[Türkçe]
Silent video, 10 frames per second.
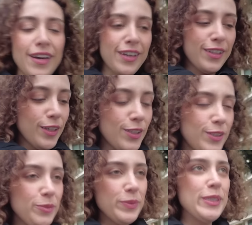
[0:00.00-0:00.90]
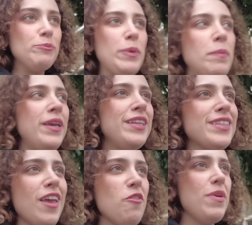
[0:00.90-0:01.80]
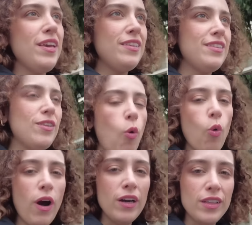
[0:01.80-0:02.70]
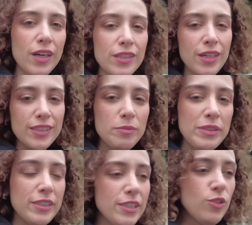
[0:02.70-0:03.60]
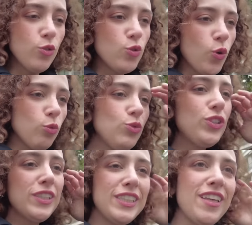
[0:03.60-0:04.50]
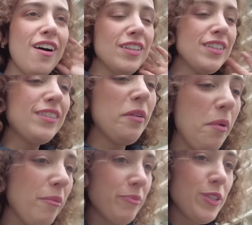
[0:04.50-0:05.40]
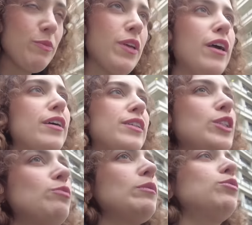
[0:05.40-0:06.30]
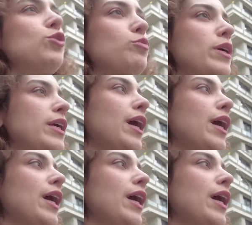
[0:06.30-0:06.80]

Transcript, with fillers: Arkadaşlarımızın bebeğini sevmeye gittik. O kadar tatlı bir kız çocuğu olmuş ki size anlatamam. Şimdi arkadaşımla buluşmaya